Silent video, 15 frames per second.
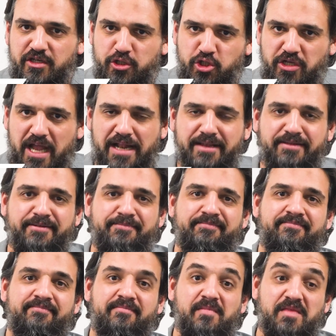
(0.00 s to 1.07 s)
gestellt.
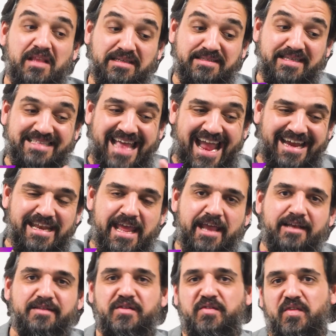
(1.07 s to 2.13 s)
Das ist das eine
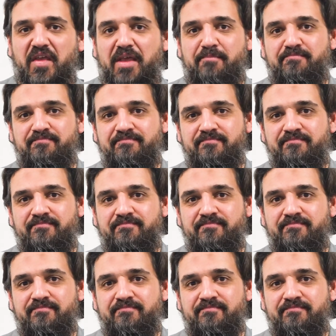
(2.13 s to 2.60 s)
Extrem.